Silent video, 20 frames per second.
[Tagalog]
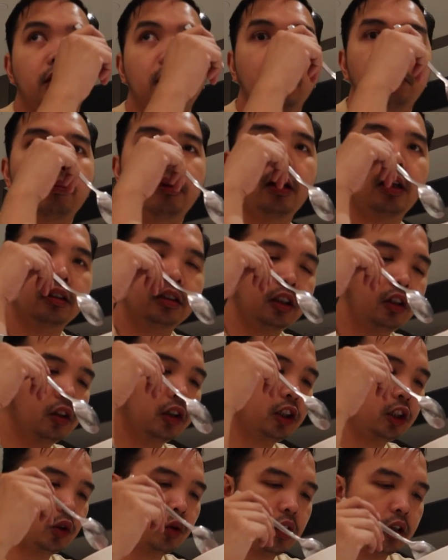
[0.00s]
Tikman natin
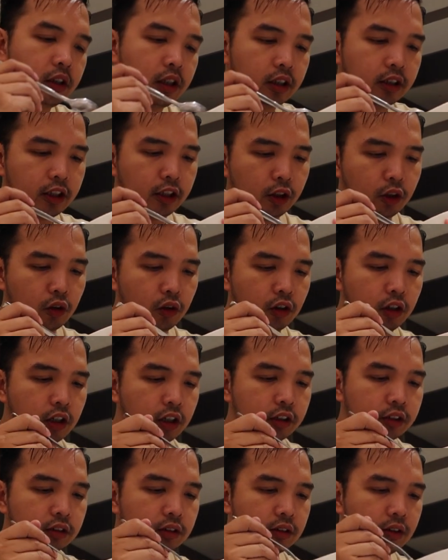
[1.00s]
yung kinuha natin
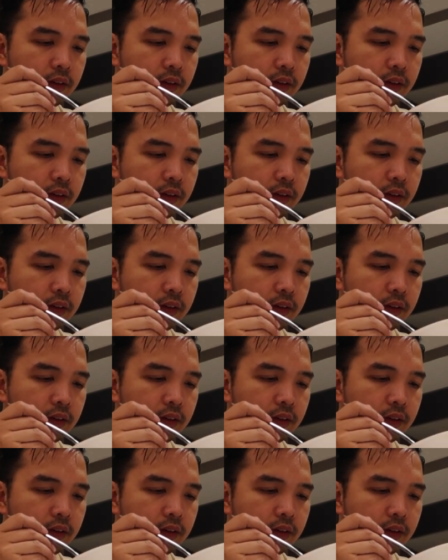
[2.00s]
yogurt.